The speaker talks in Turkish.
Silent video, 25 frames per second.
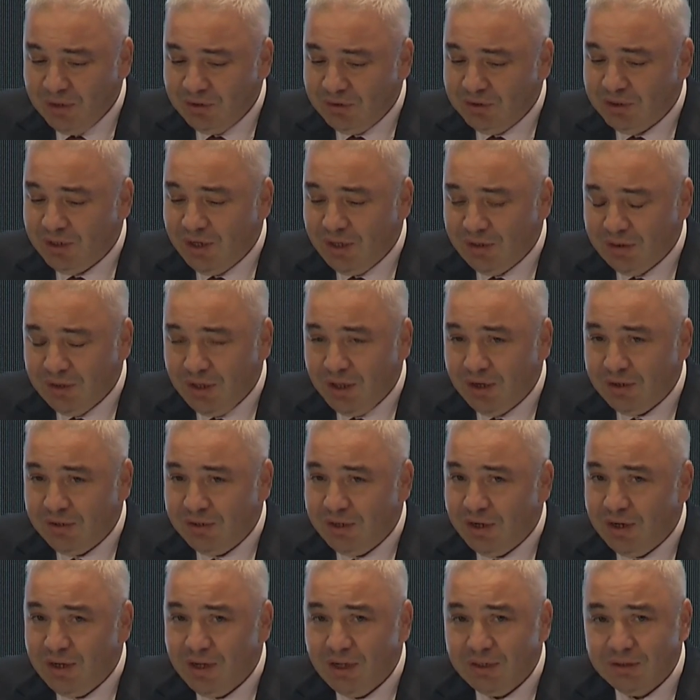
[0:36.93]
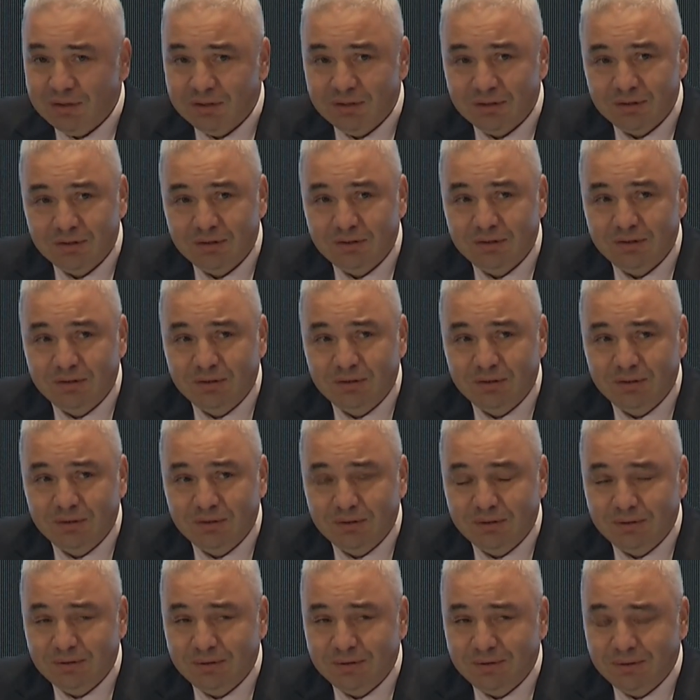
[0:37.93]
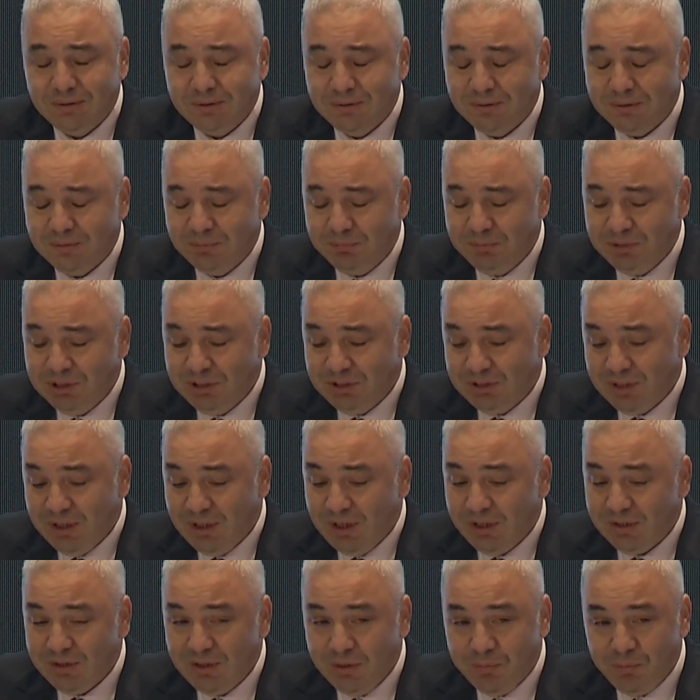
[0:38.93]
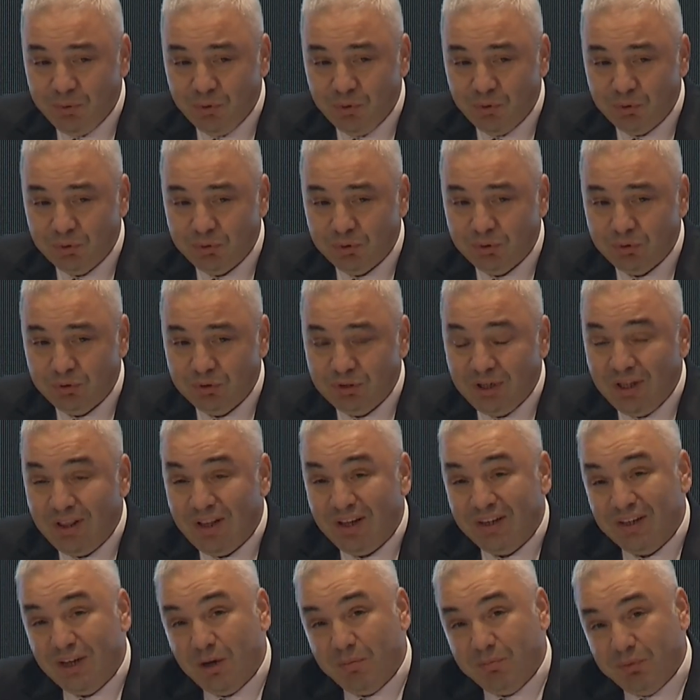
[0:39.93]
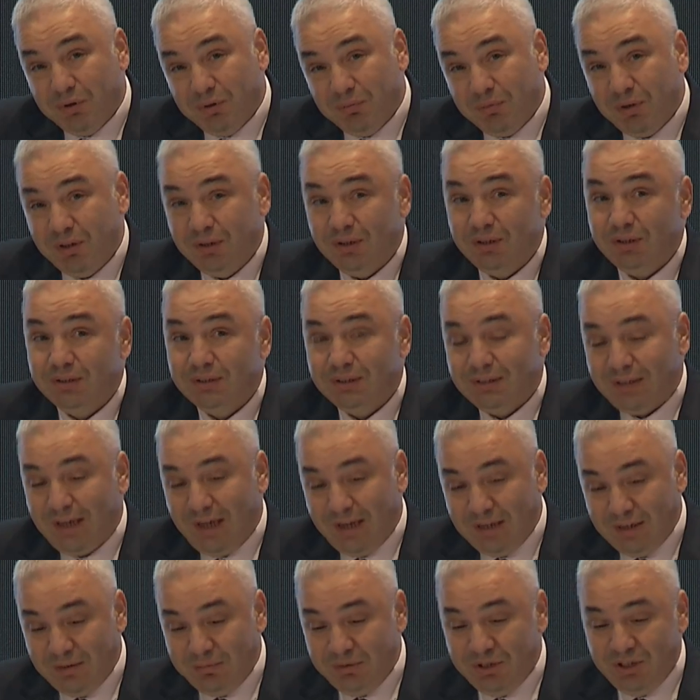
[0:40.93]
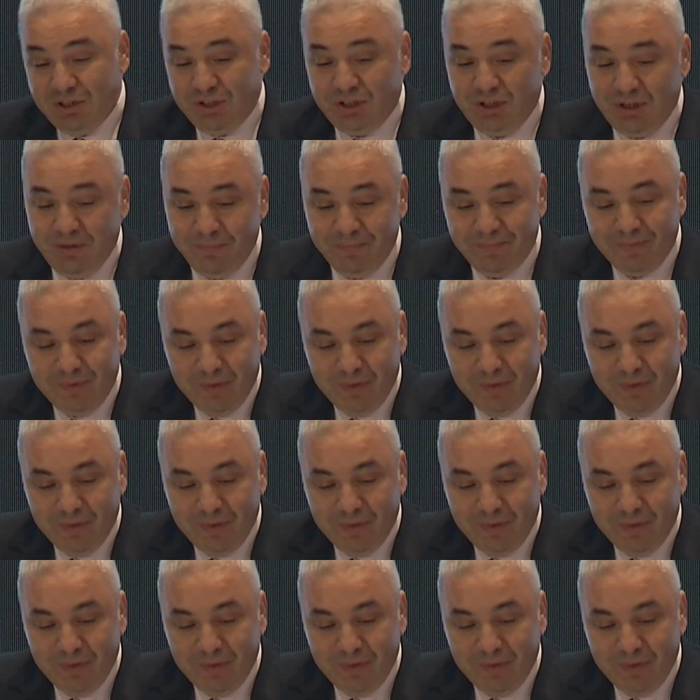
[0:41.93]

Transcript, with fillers: Trendler neler, e, biz neler yapıyoruz, neler yapılmalı kendimizce,